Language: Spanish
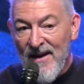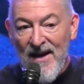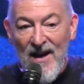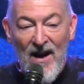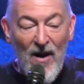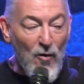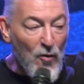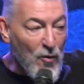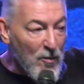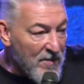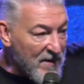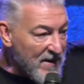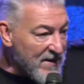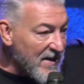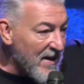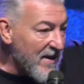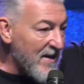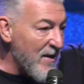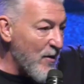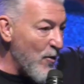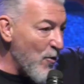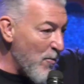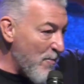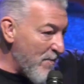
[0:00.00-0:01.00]
en la
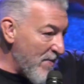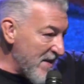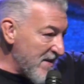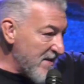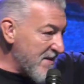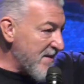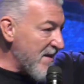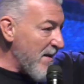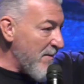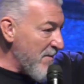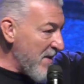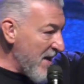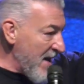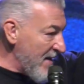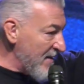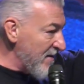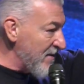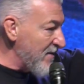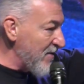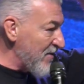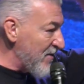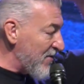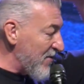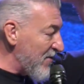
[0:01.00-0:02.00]
órbita de los
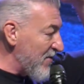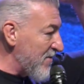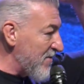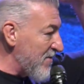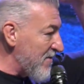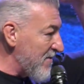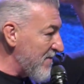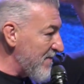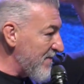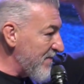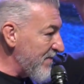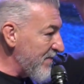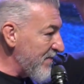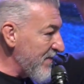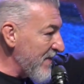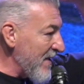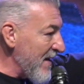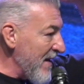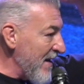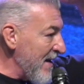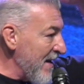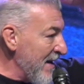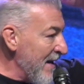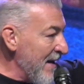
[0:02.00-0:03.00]
pensamientos.
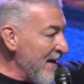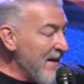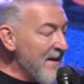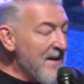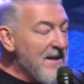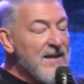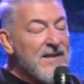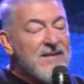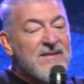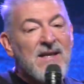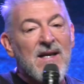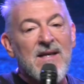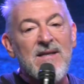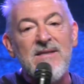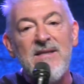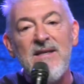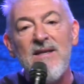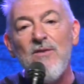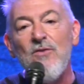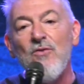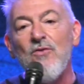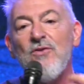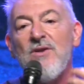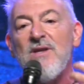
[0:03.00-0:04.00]
Y es
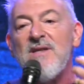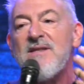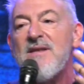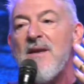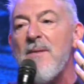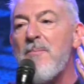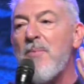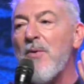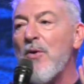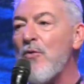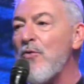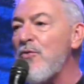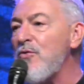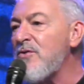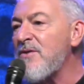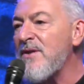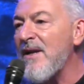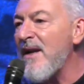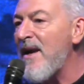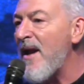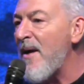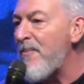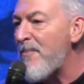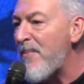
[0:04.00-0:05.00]
allí donde se
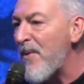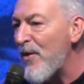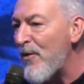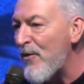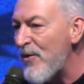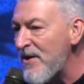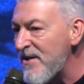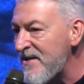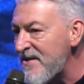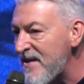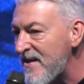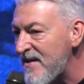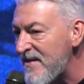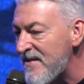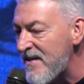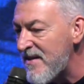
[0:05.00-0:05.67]
producen las peores